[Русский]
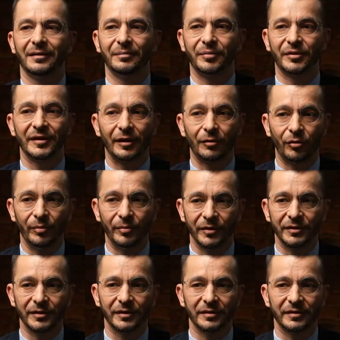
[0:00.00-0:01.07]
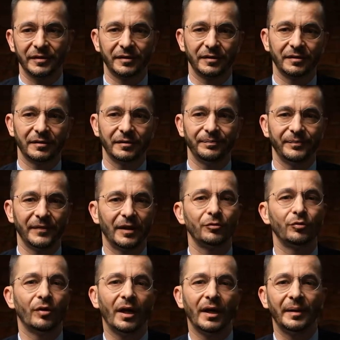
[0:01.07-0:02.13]
познакомиться с эм,
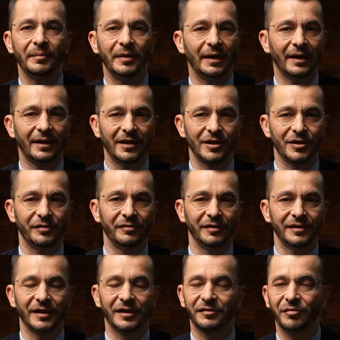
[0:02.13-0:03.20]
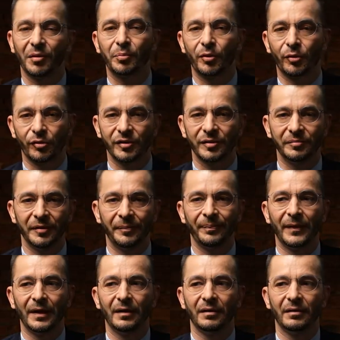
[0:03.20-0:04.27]
актуальными для каждого из нас вопросами
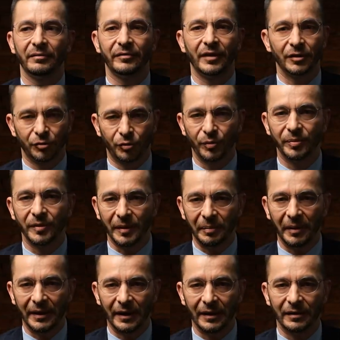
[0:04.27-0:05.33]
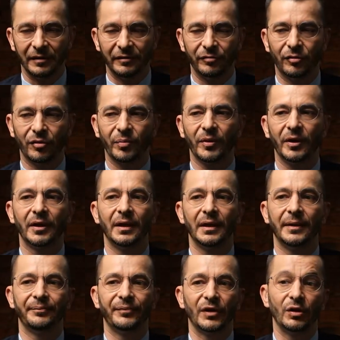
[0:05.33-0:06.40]
в доступной и понятной форме.
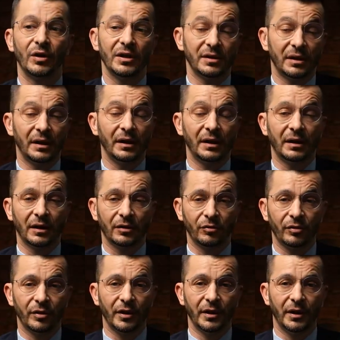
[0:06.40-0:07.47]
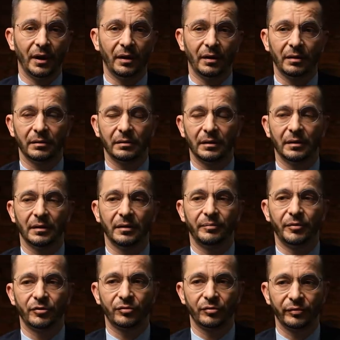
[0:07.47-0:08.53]
Но есть книги, которые я э,
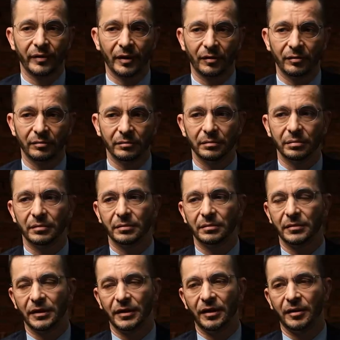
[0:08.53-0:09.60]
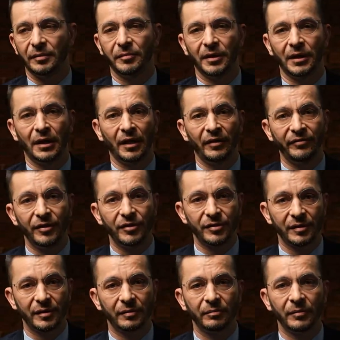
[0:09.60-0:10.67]
пишу в таком где-то
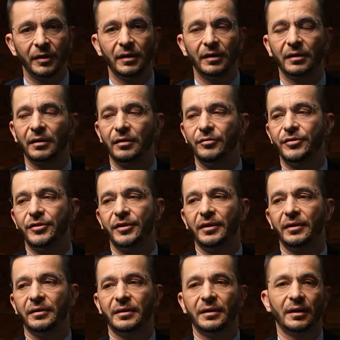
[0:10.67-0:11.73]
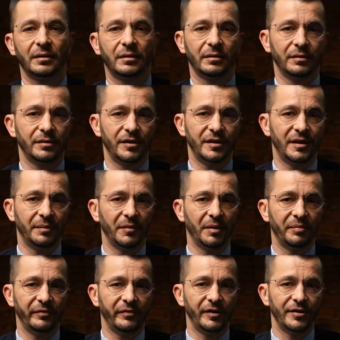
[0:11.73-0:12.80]
монографическом ключе, как системная
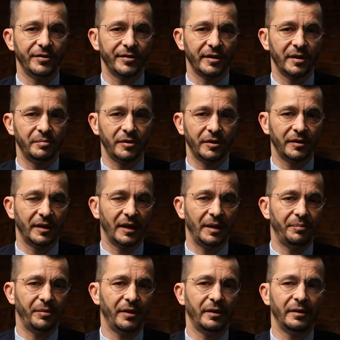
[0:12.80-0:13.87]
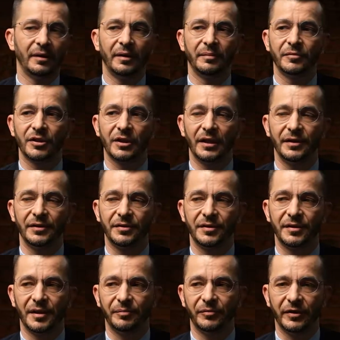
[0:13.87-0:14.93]
поведенческая психотерапия или мышление
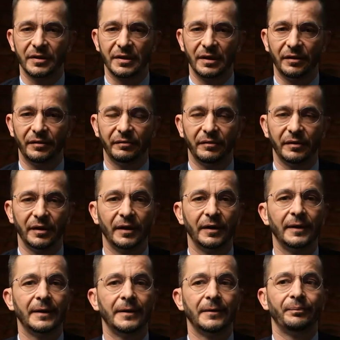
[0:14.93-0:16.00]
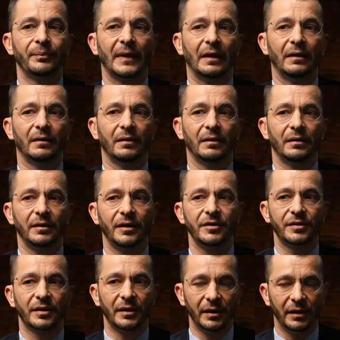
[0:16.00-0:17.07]
системное исследование. Э,
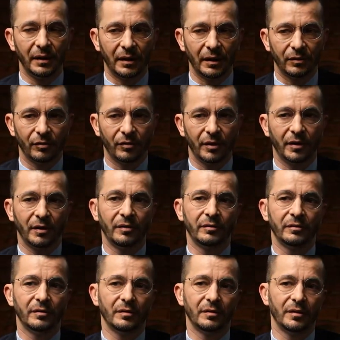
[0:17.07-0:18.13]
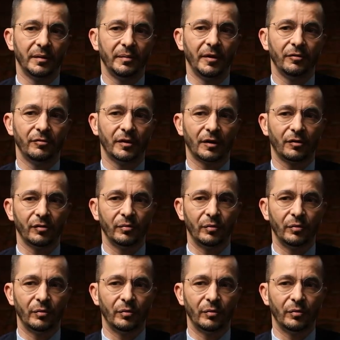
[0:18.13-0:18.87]
есть книги, которые э, имеют такой